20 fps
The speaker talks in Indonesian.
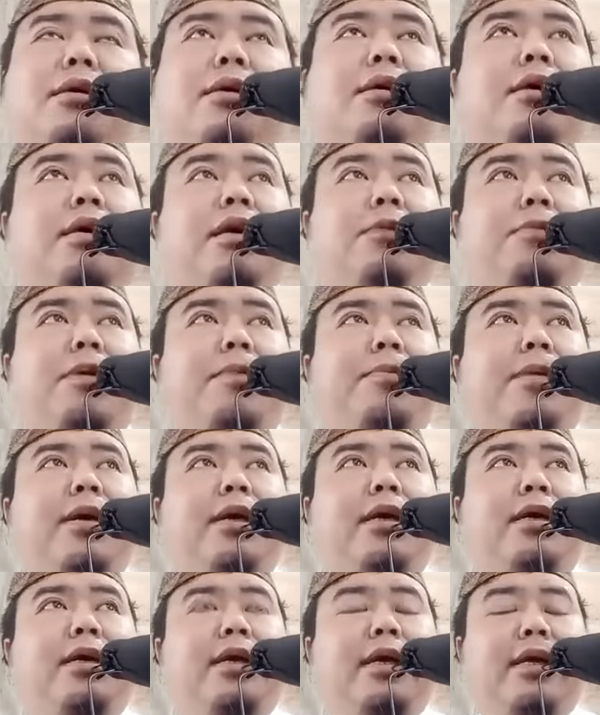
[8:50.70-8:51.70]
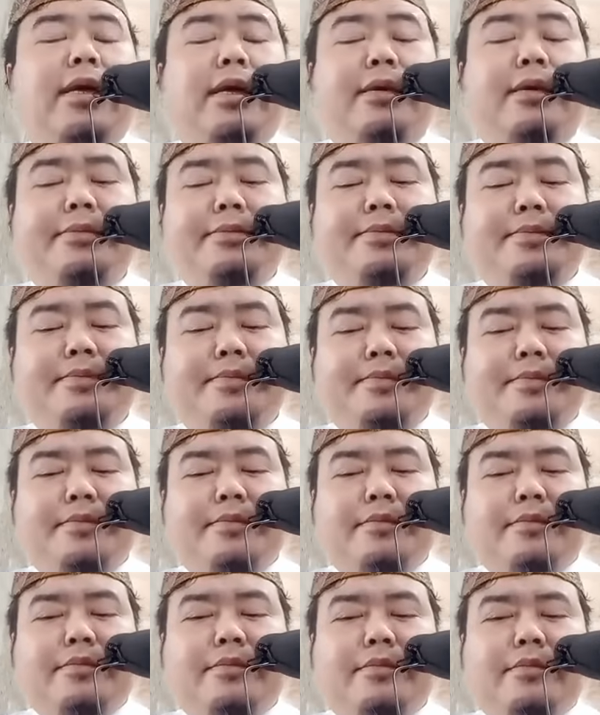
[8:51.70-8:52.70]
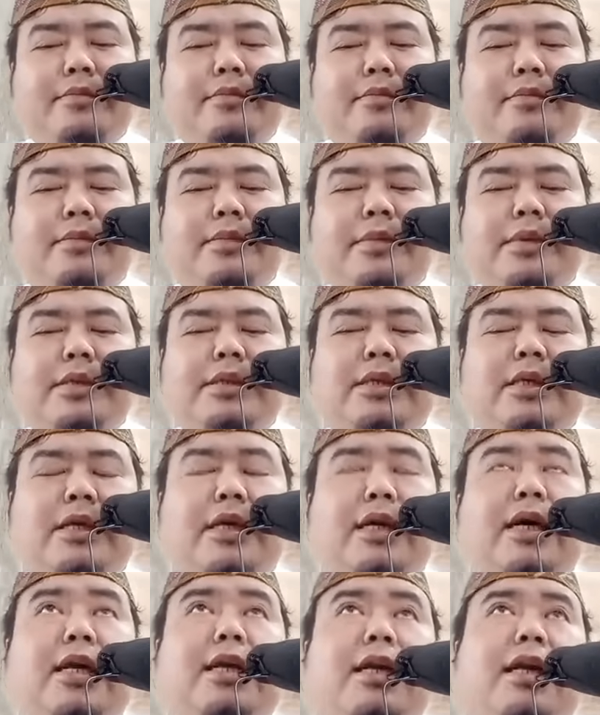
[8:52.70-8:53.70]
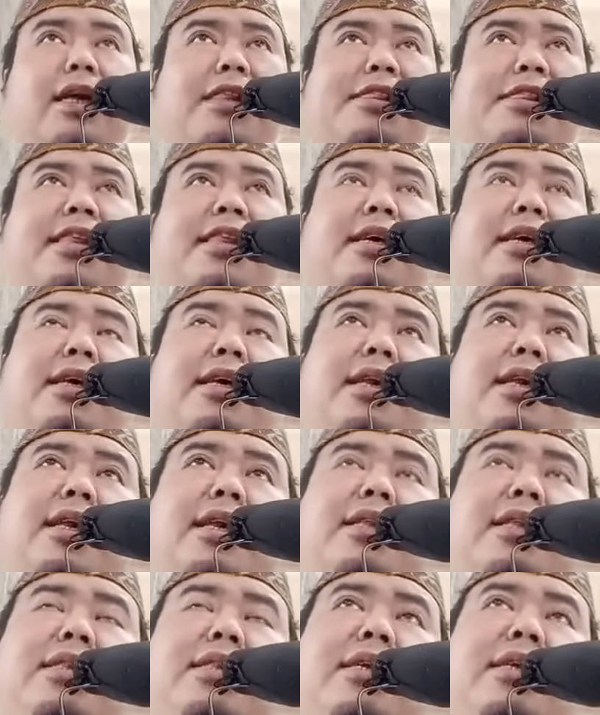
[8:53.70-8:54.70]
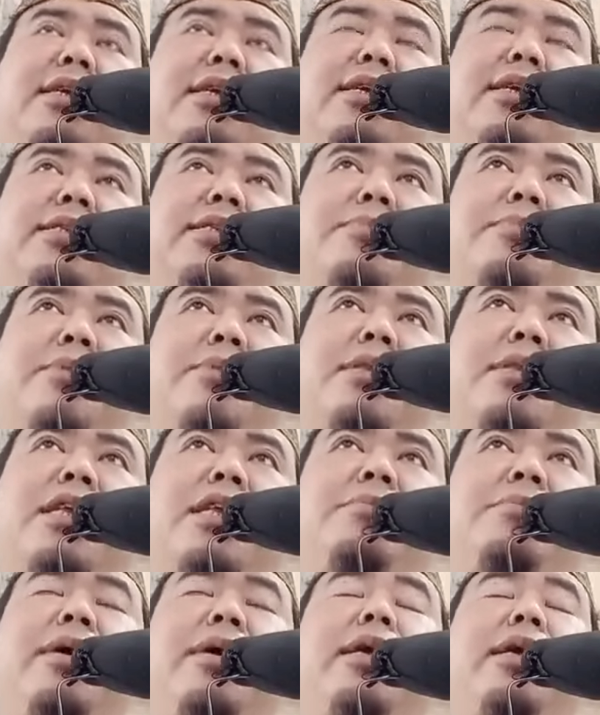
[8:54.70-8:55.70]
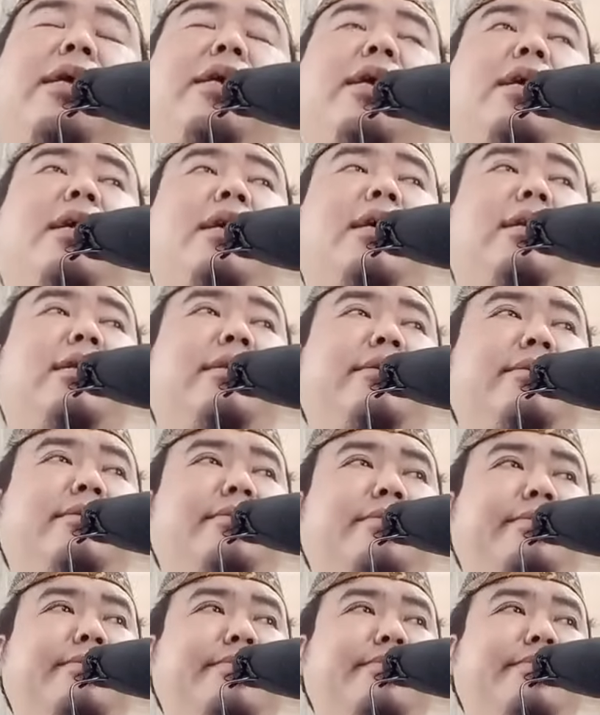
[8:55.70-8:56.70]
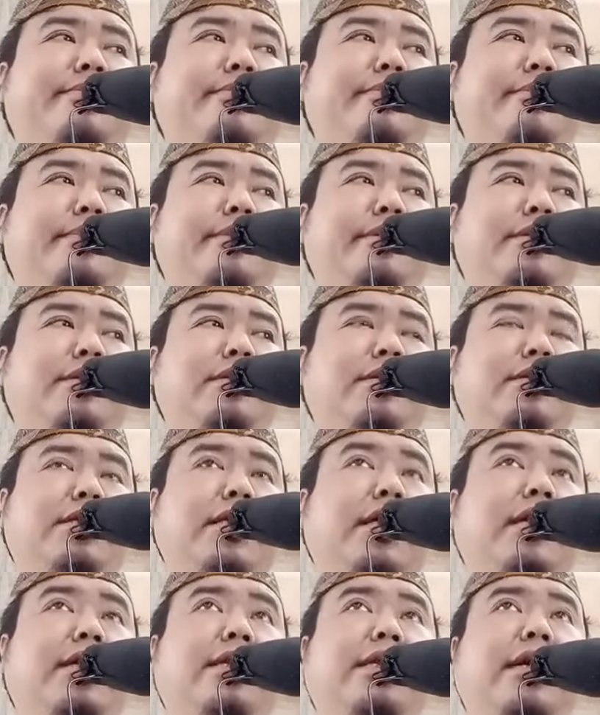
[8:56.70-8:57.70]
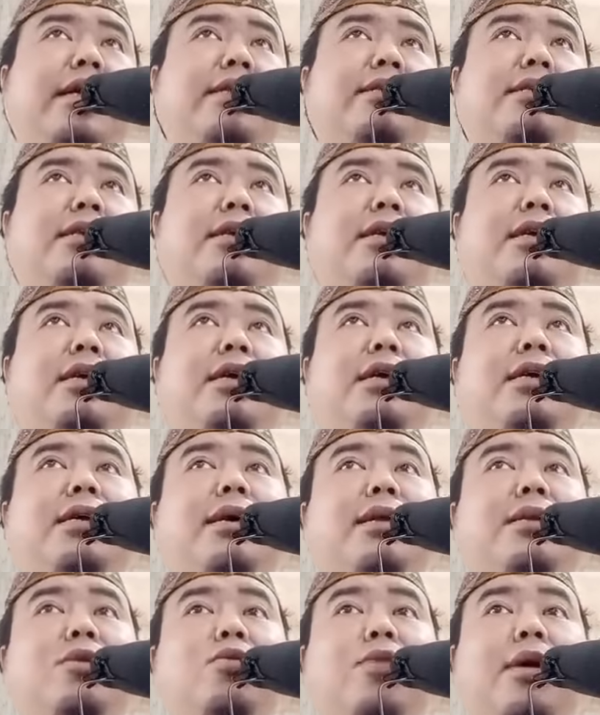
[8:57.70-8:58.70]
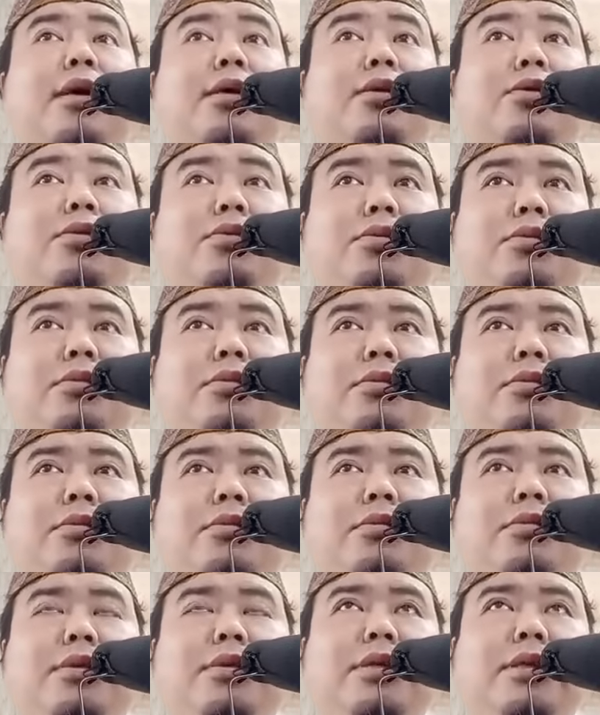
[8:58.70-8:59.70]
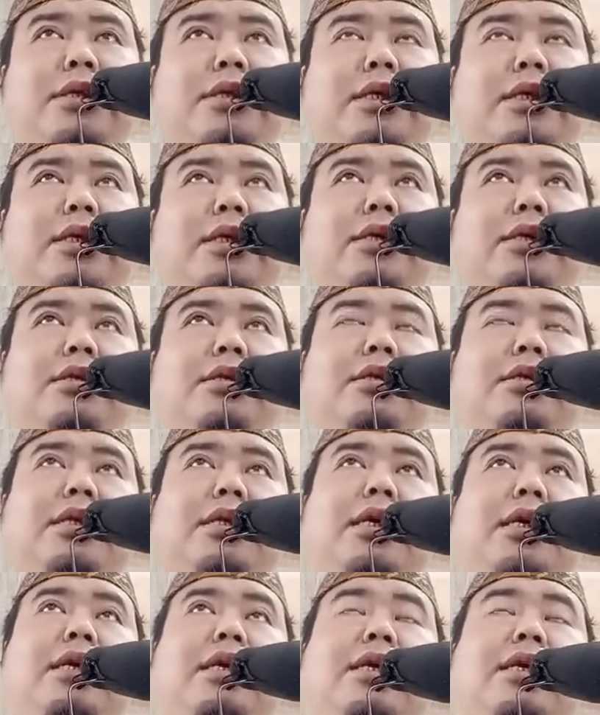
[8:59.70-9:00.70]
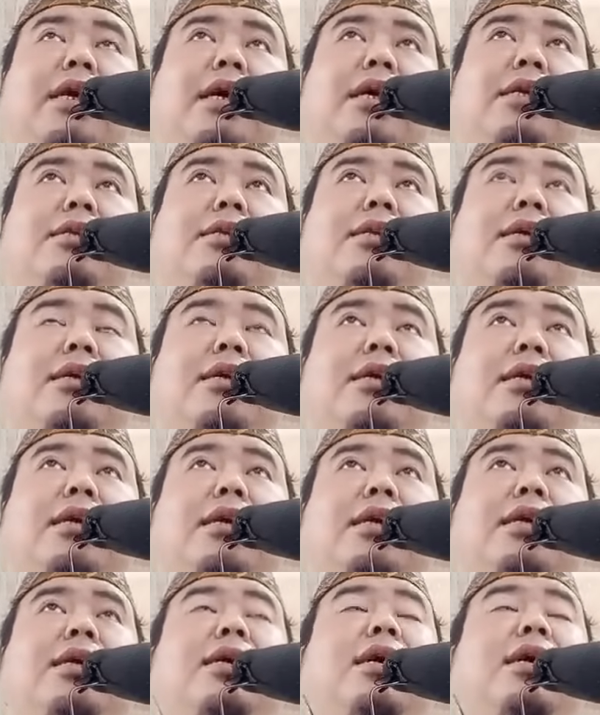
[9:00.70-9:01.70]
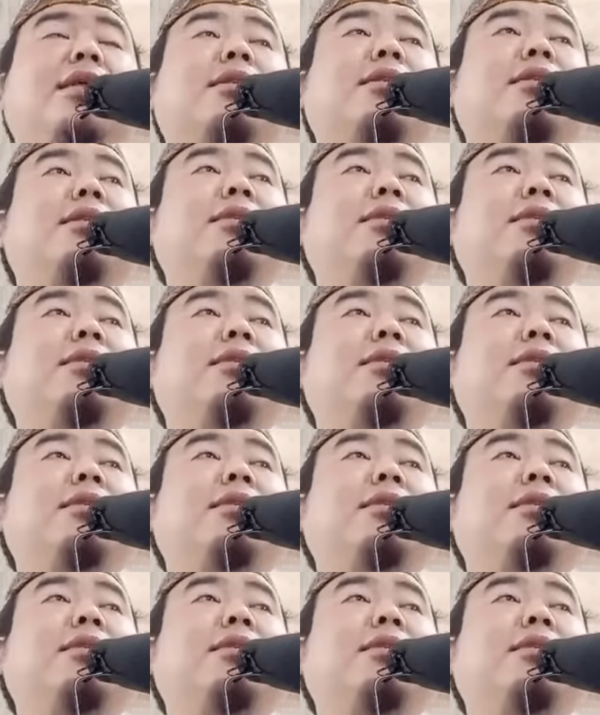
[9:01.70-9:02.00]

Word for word: Kenapa paling ringan? Karena zikir ini tidak seperti ibadah yang lain. Tidak terikat waktu, tidak terikat